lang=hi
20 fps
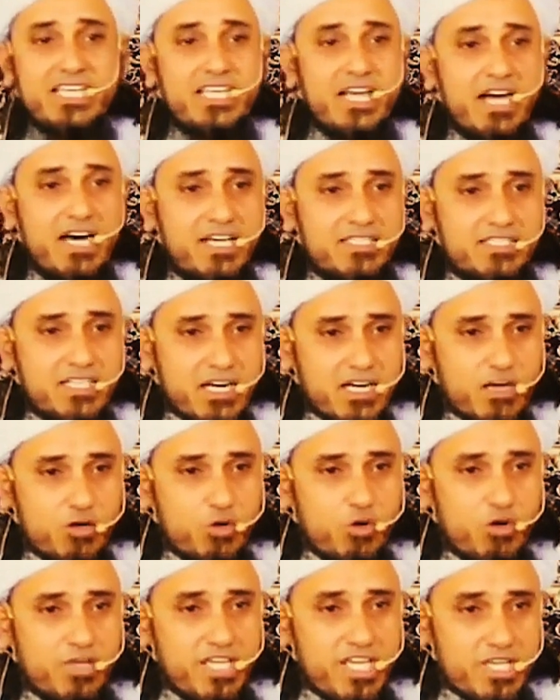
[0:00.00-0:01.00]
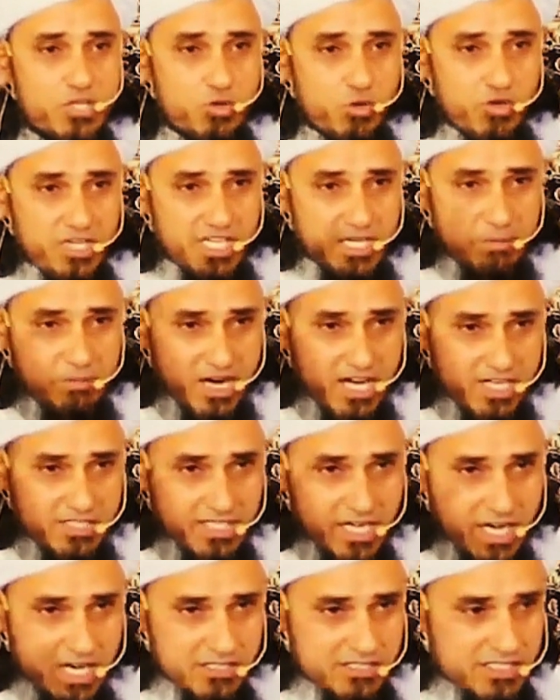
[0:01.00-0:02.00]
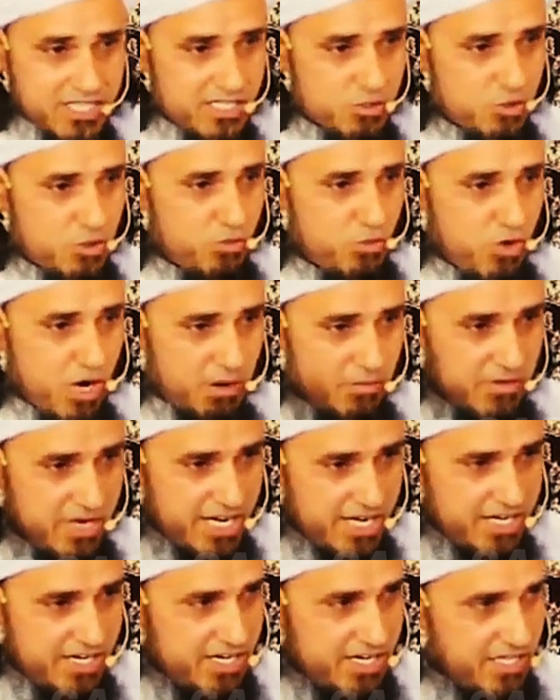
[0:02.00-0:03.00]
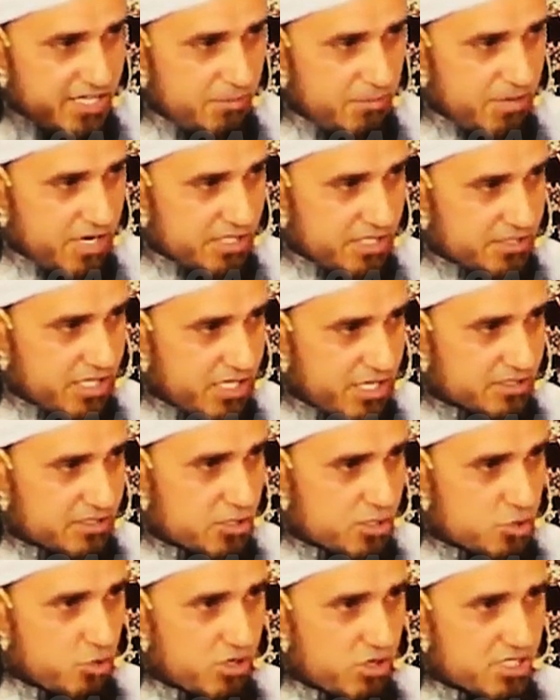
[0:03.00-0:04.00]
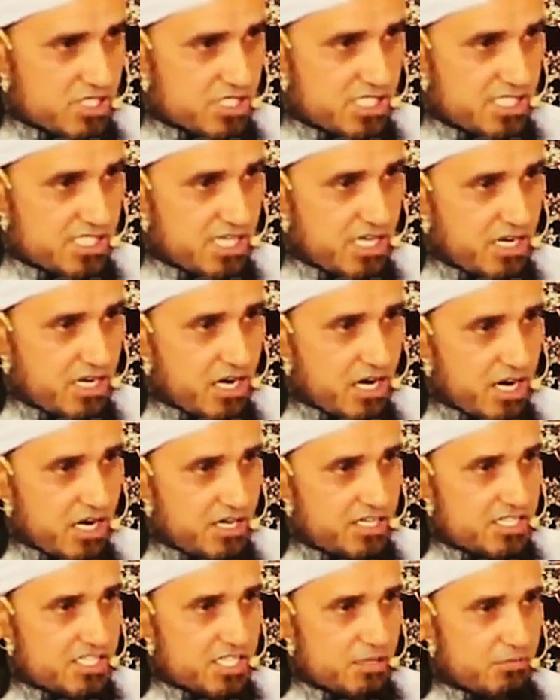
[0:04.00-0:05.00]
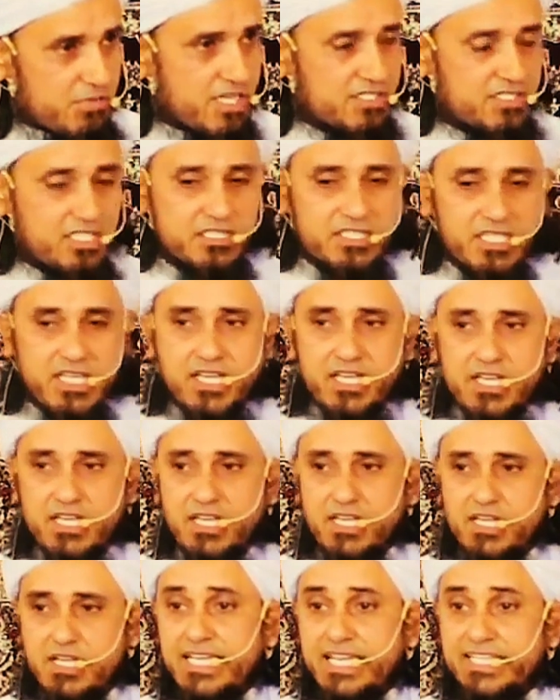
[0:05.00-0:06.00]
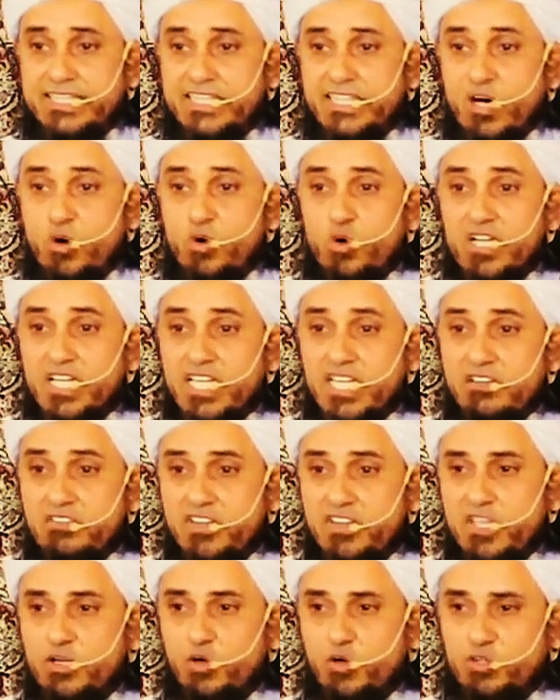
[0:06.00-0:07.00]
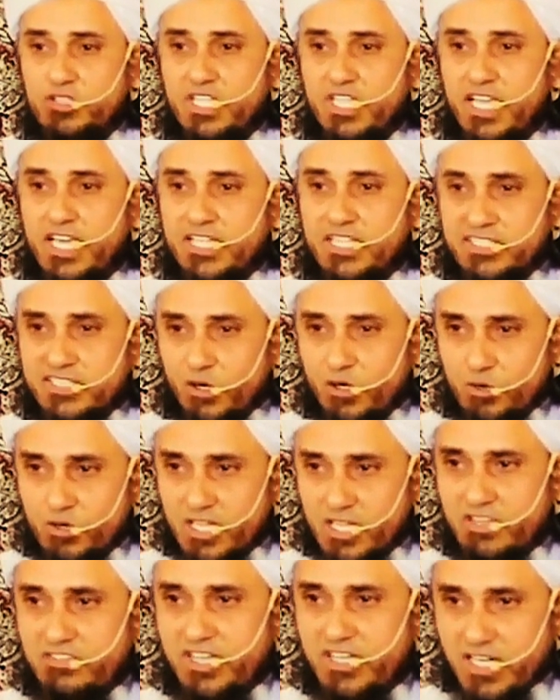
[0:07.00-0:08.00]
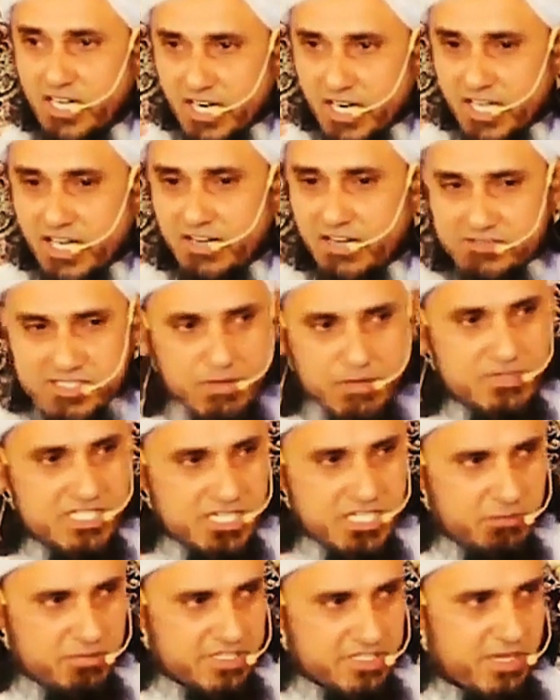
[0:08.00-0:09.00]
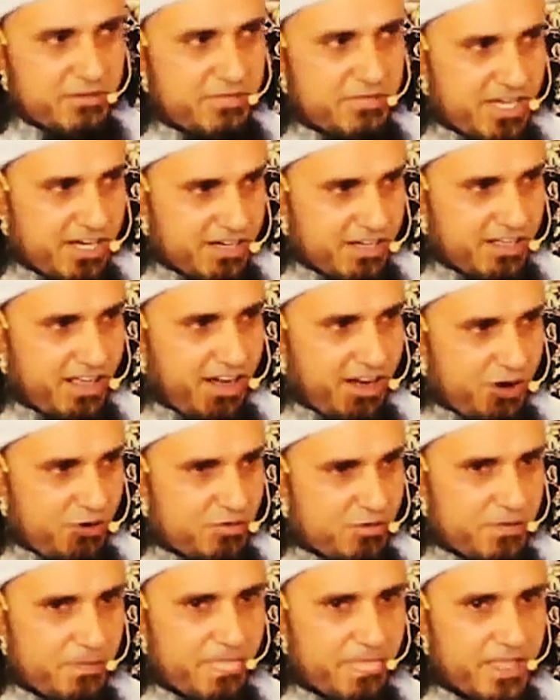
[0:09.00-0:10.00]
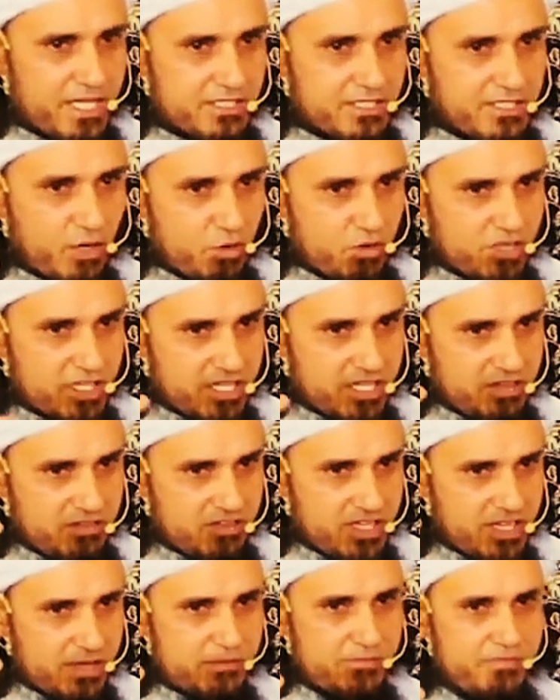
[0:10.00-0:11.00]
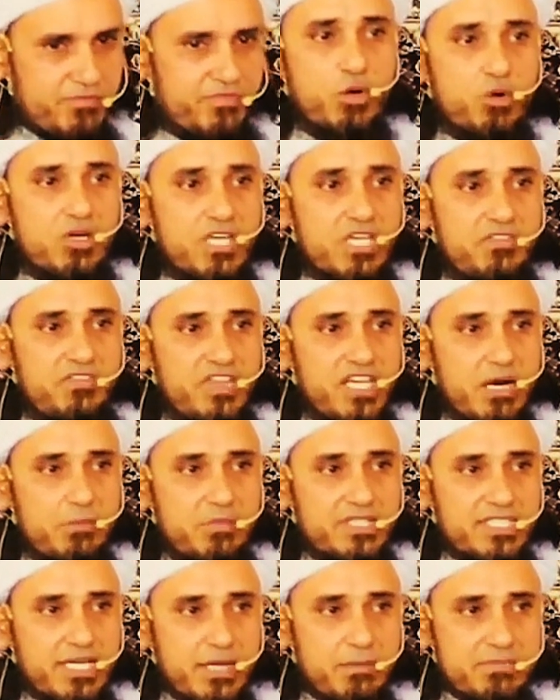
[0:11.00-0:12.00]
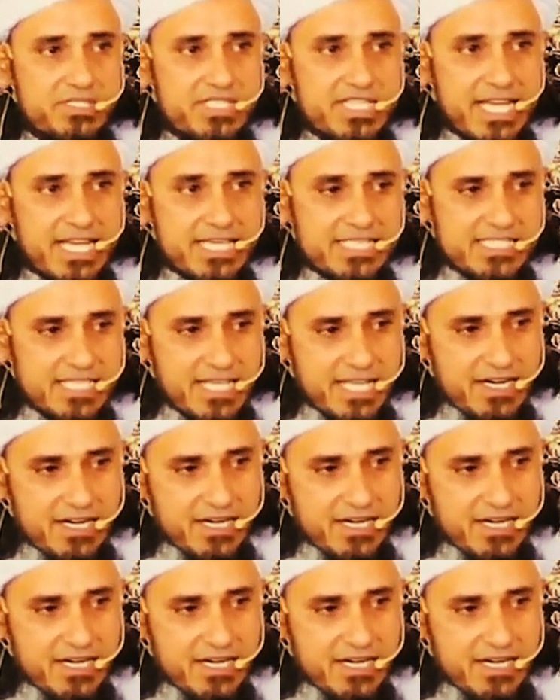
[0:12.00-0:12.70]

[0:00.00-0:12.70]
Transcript: याद रखो ये जो इबादत का जो मामला है ना इबादत जो चीजें खालिश इबादत हैं ये तौकीफ़ी होती हैं तौकीफ़ी गाढ़ा लफ्ज़ है भी इसका मतलब बयान कर रहा हूं तौकीफ़ी तौकीफ़ी का मतलब जैसे